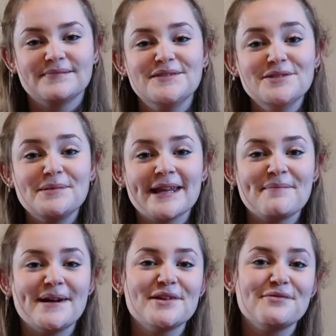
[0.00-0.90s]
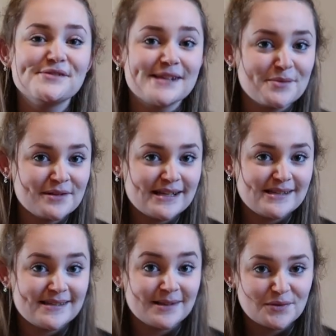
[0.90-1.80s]
N'oubliez pas de vous abonner
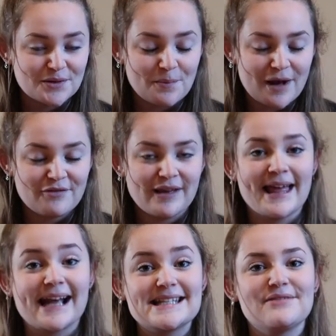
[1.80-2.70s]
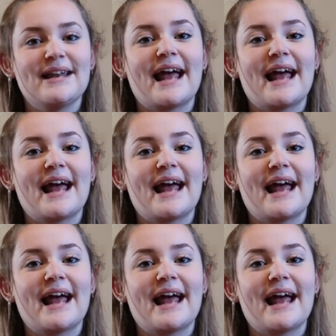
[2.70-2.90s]
si c'est toujours pas fait et activer